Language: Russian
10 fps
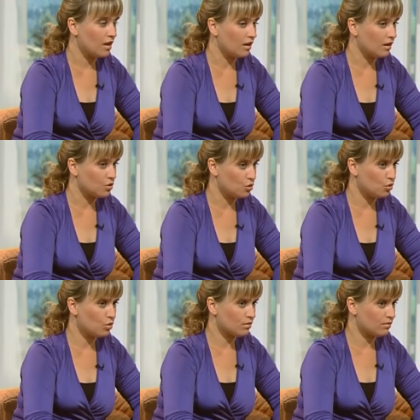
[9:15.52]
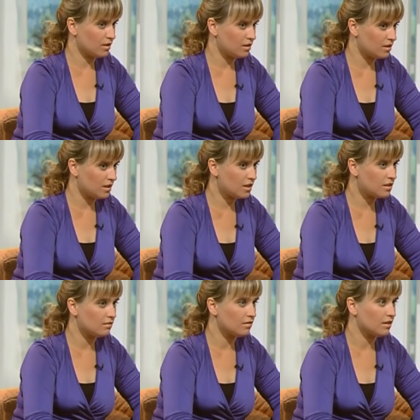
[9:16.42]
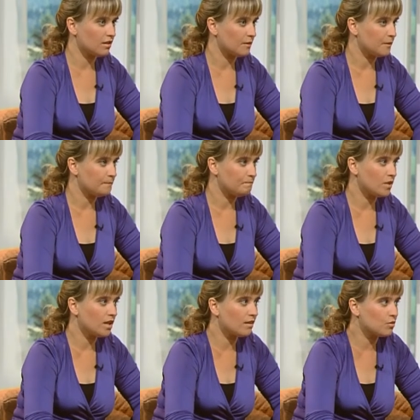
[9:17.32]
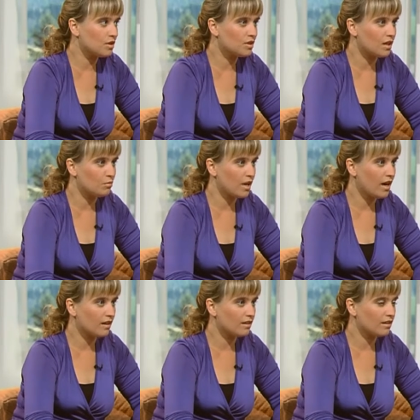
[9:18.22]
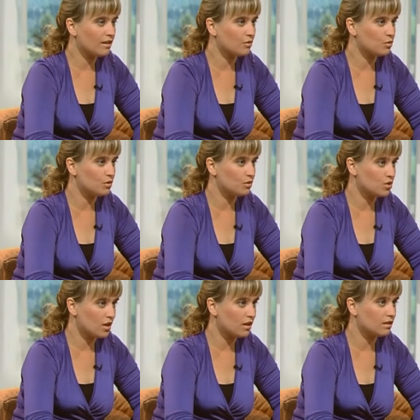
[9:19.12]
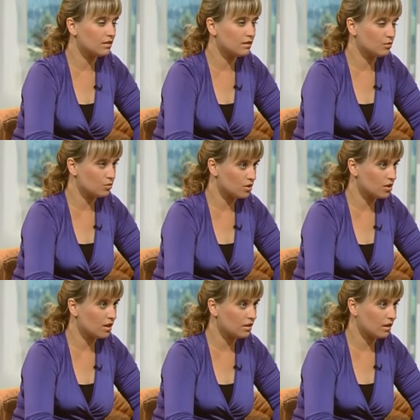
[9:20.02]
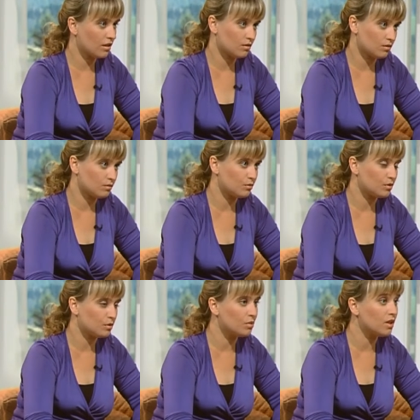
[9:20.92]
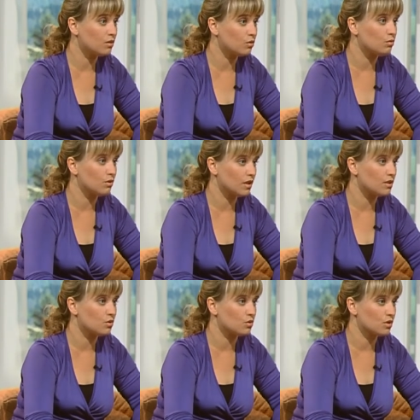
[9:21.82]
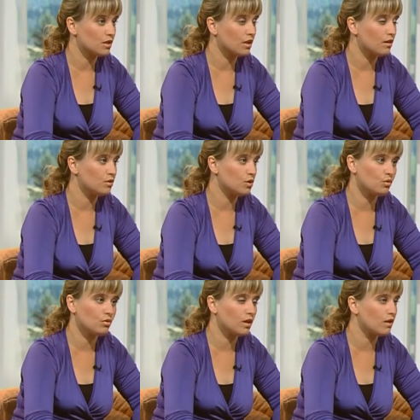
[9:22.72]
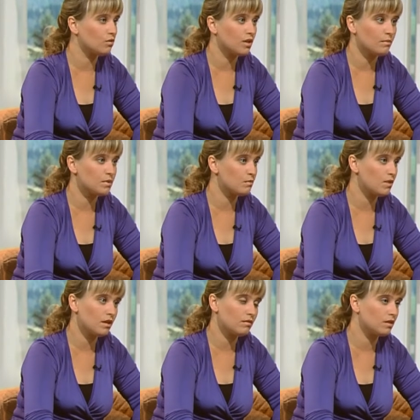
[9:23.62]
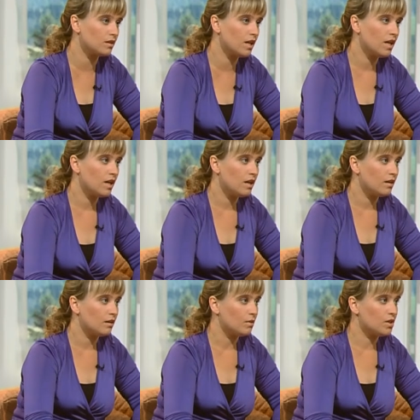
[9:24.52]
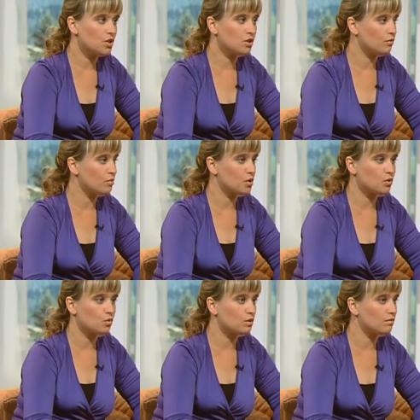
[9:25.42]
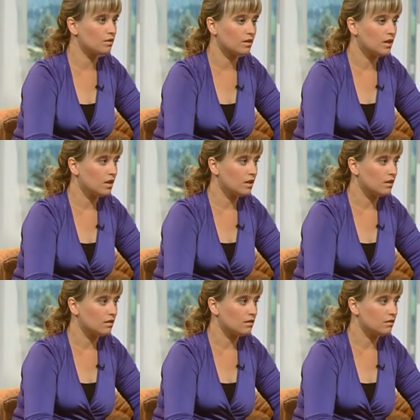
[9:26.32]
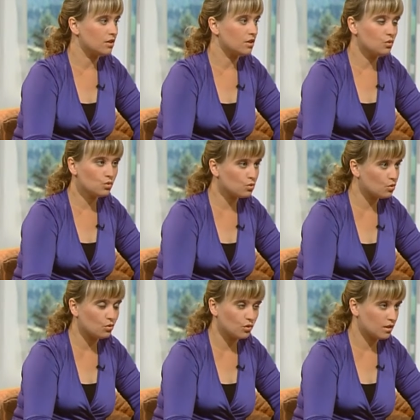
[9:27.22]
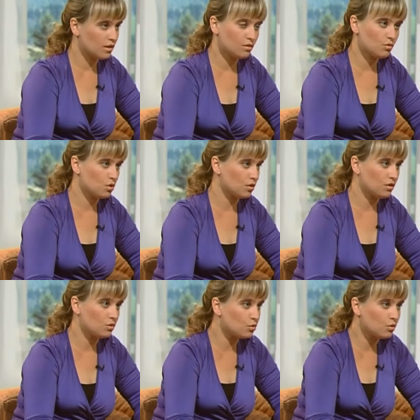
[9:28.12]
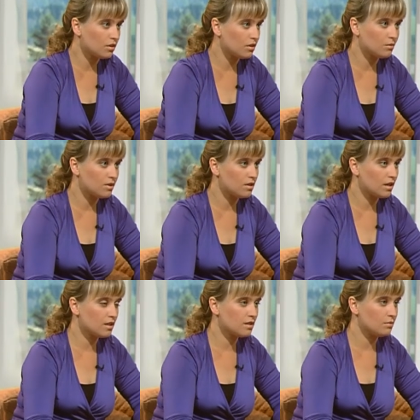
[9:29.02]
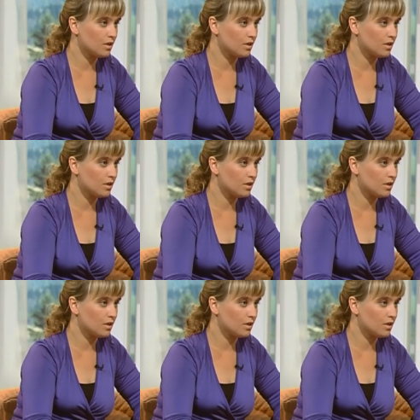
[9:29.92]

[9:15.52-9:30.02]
а, здорово, естественно, никого не оскорбляет, никого унижает, унижает, как это принято у молодежи, никого, никто никого не обсмеивает, а мальчишки в присутствии, э, да и друг друга, и девушек не курят, не матерятся.